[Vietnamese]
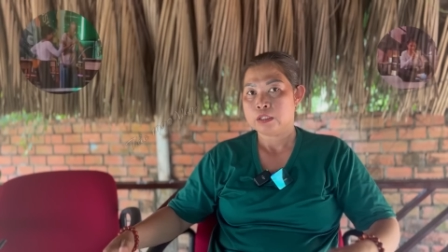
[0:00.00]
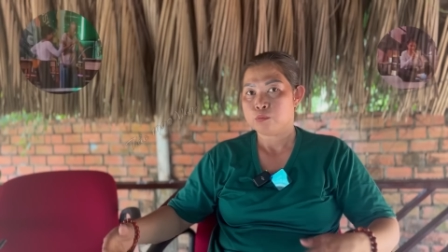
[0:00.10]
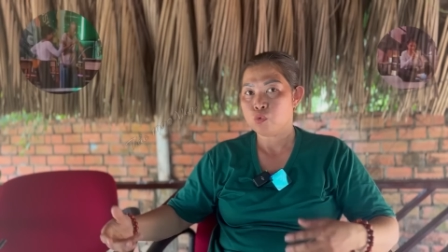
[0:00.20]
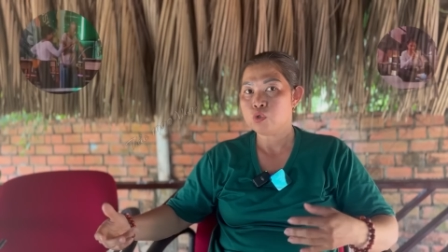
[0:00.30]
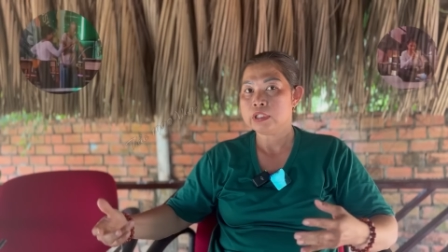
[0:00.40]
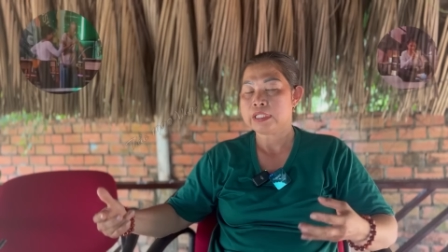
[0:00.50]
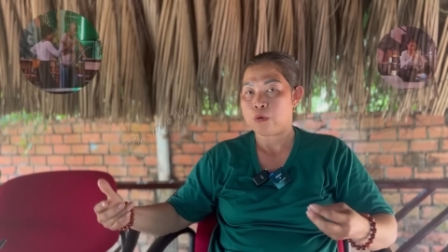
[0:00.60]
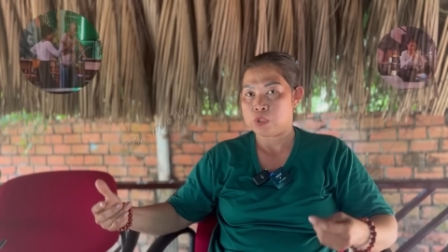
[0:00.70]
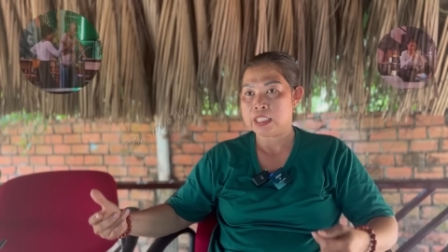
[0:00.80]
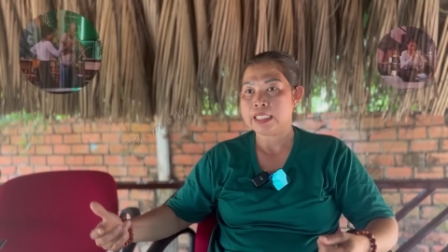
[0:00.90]
muốn
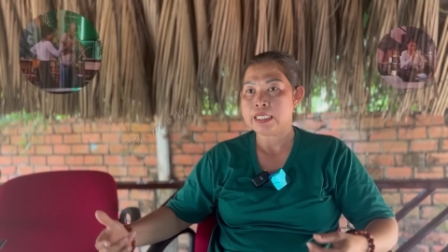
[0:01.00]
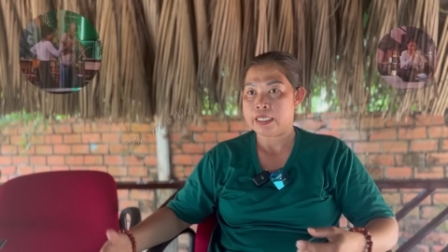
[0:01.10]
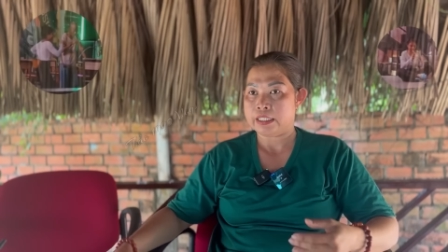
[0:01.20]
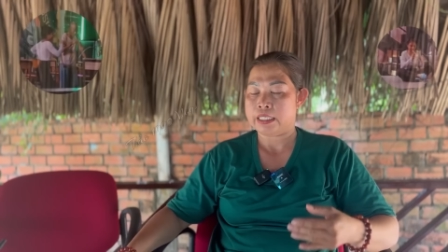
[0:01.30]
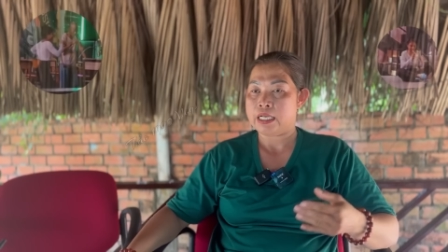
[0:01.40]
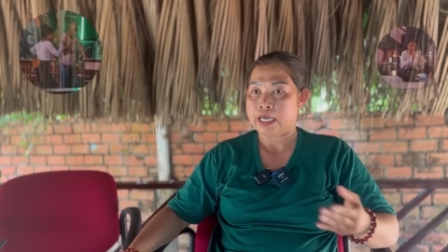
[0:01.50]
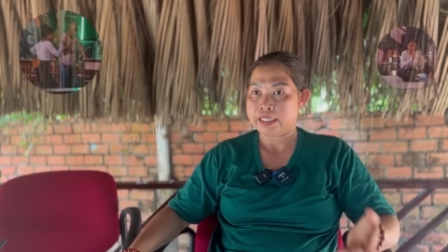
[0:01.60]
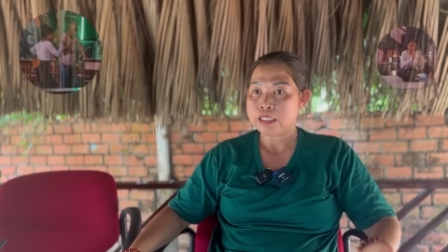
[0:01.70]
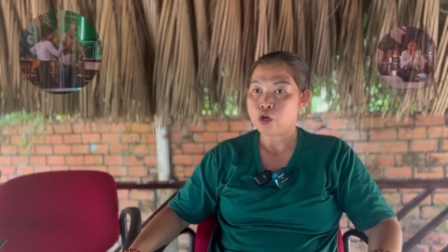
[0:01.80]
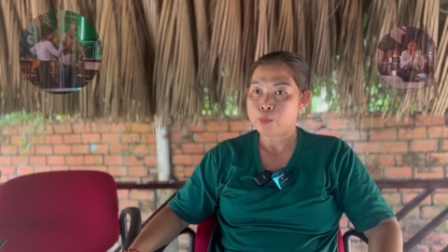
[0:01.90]
cầu xin cái gì thì lại
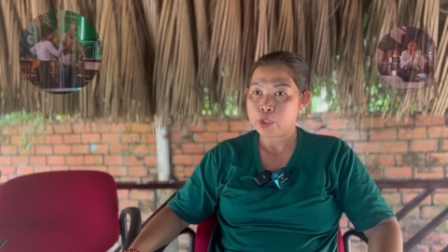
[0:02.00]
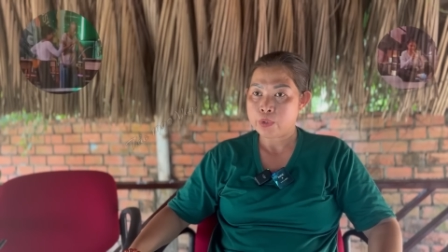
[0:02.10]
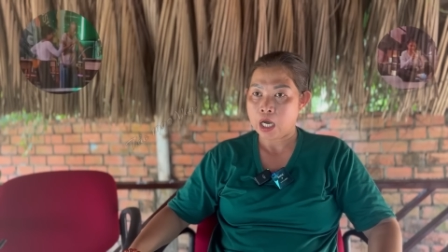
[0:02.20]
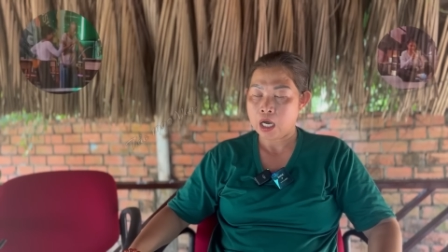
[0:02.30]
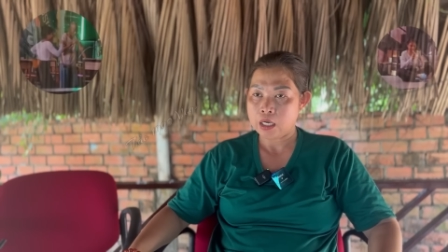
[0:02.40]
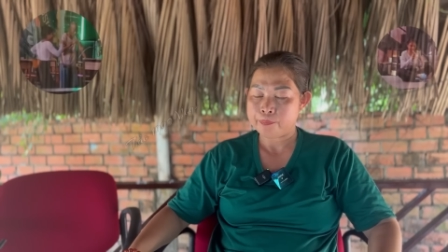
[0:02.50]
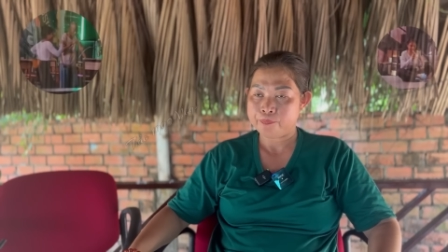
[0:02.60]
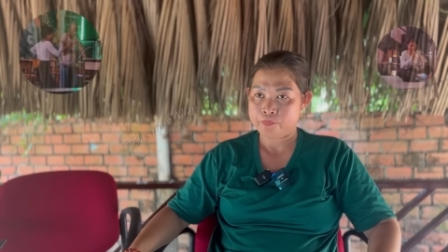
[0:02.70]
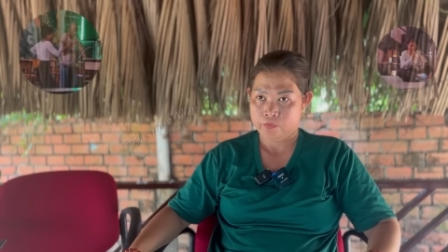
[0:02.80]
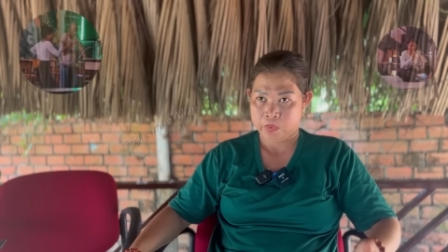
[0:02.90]
cái ngôi miếu đó
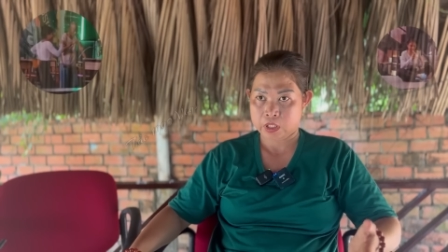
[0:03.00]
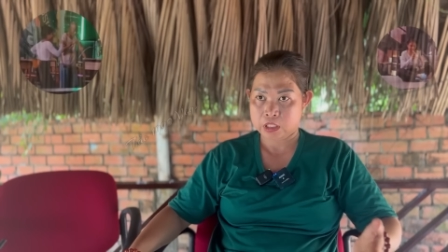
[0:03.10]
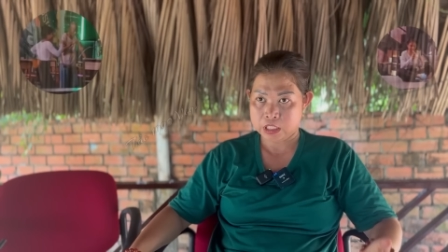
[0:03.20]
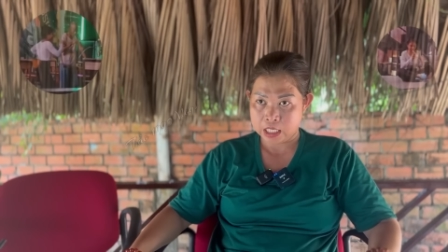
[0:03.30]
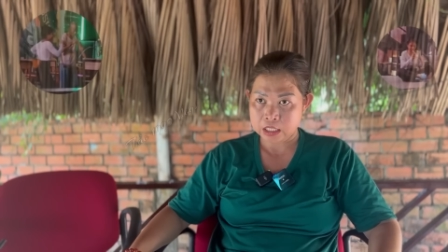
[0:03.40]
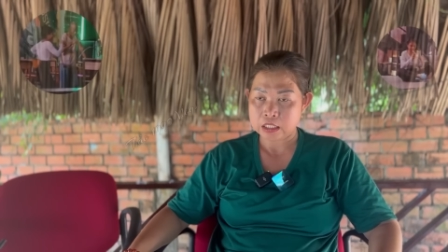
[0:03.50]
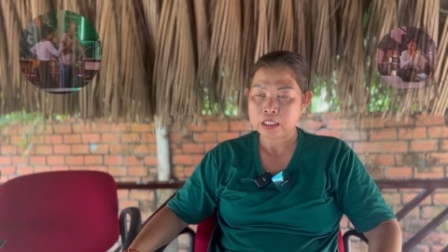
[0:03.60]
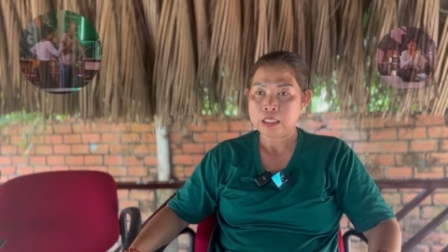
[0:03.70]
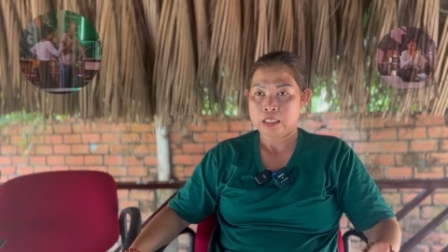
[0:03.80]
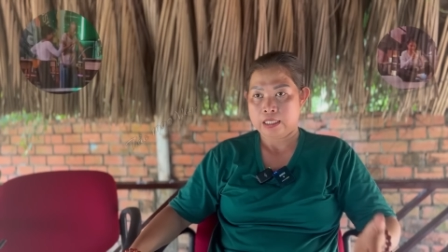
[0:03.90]
xin
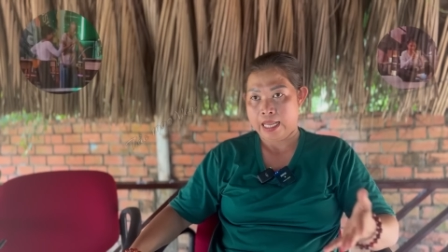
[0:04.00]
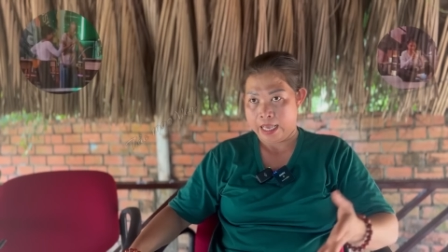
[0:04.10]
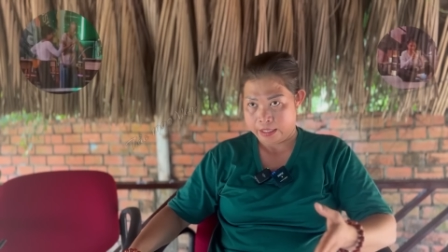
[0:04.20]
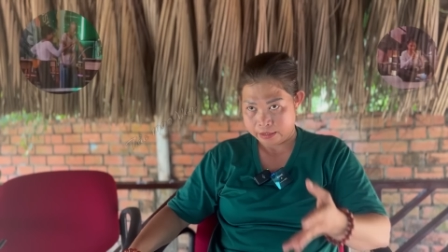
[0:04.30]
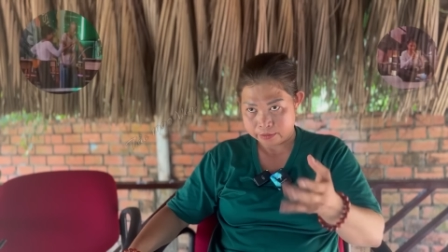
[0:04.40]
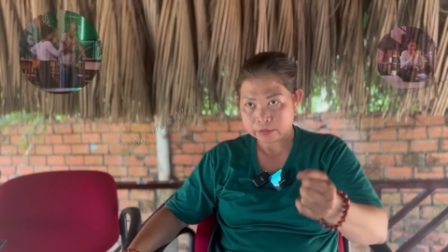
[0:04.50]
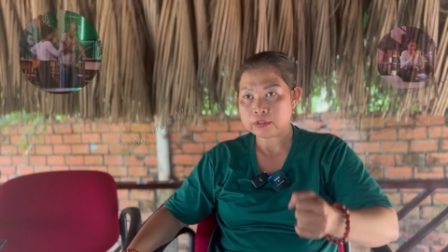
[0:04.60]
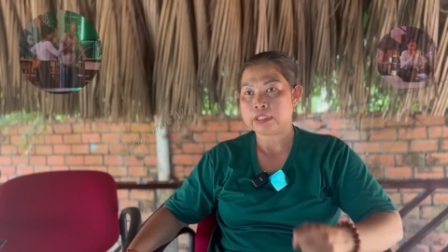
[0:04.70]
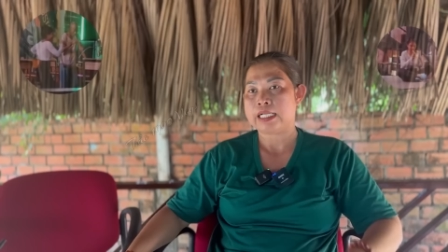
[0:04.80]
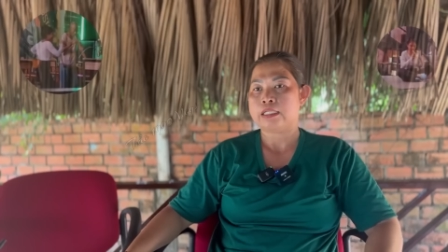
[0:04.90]
là
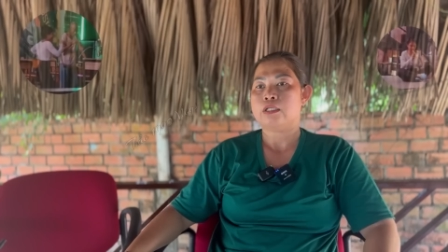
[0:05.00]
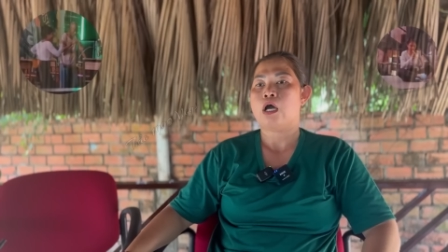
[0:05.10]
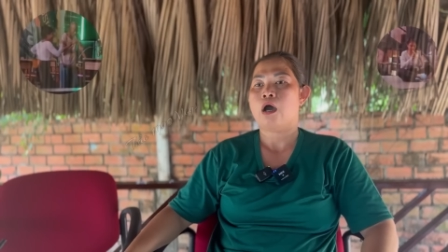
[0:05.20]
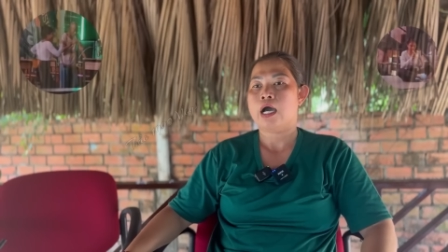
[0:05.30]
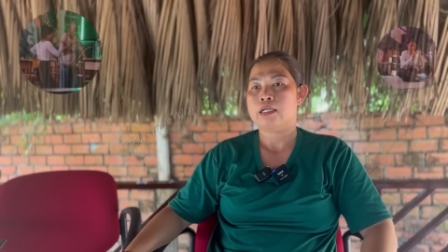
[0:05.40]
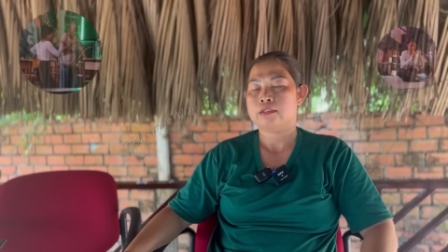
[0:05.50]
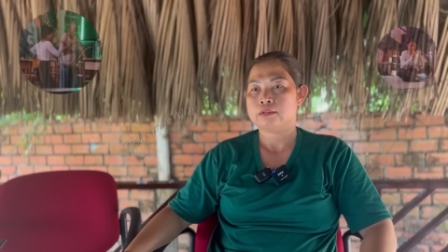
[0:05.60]
người ta cho hết